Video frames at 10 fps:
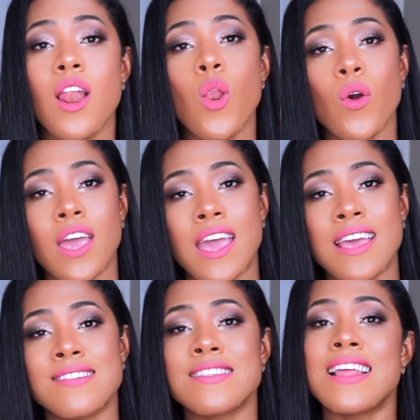lo
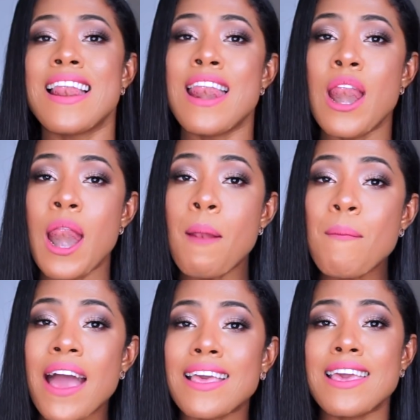que es
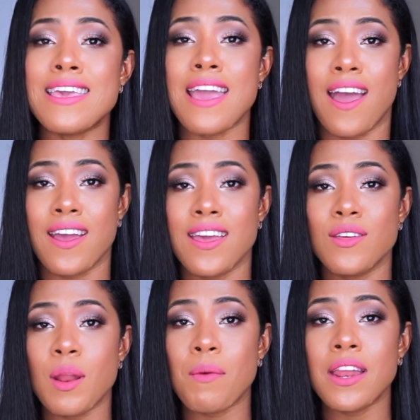maquillaje
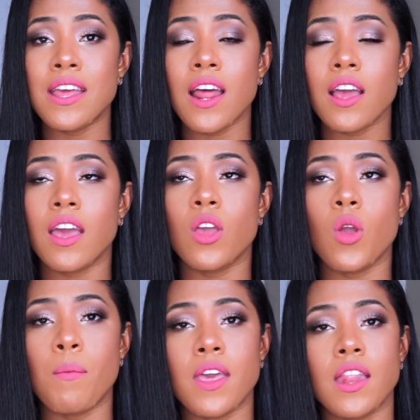de una manera que
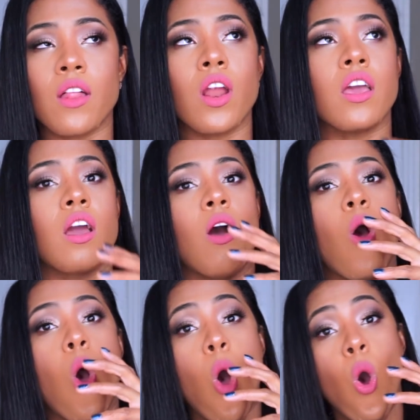yo me he quedado like,
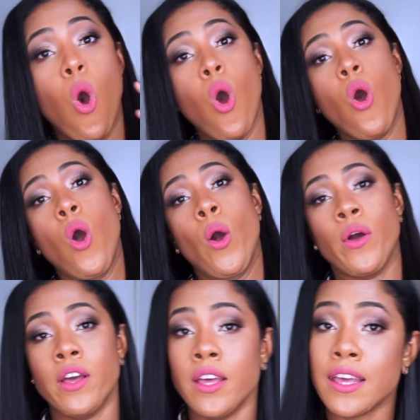
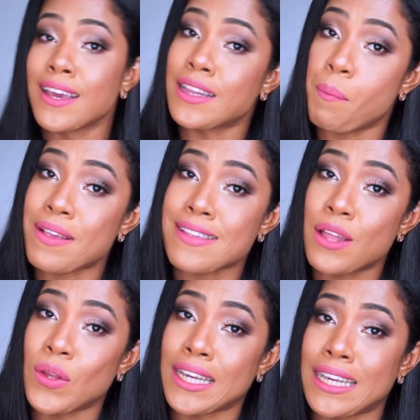oh, ¿qué está
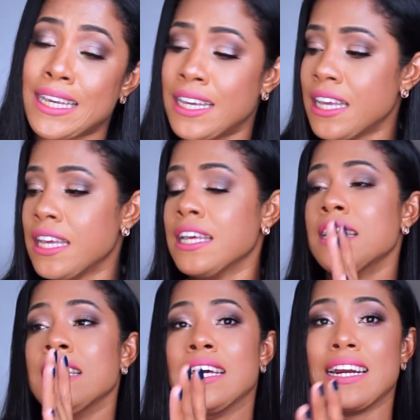pasando aquí?
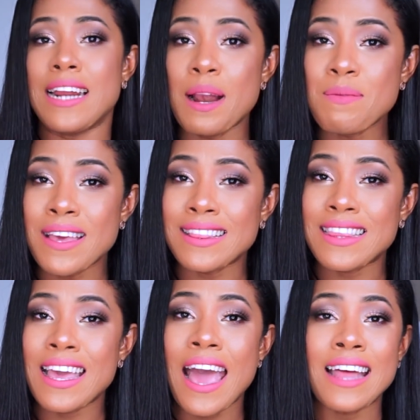
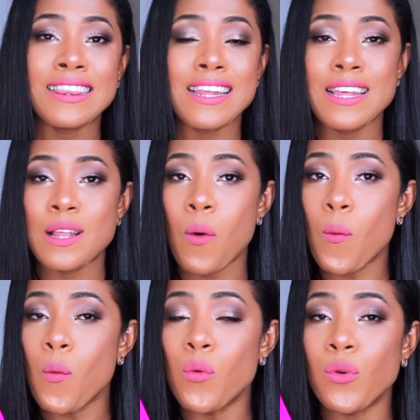Realmente han
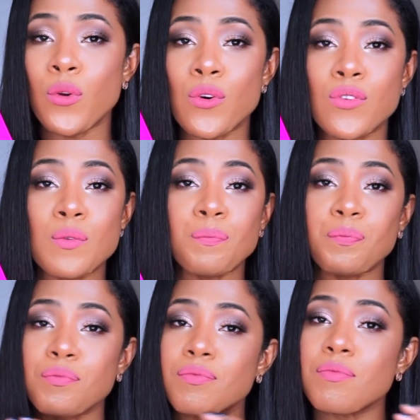tenido unos
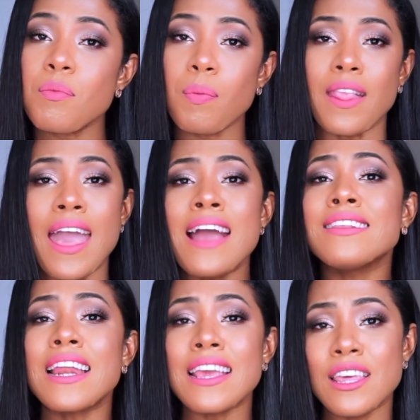
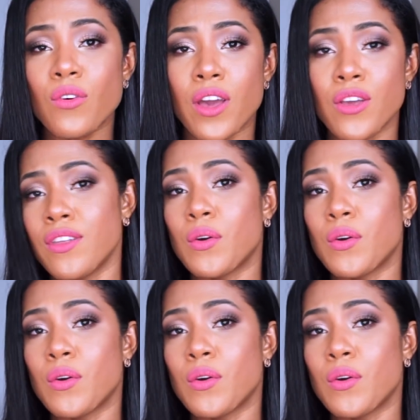han traído ellos,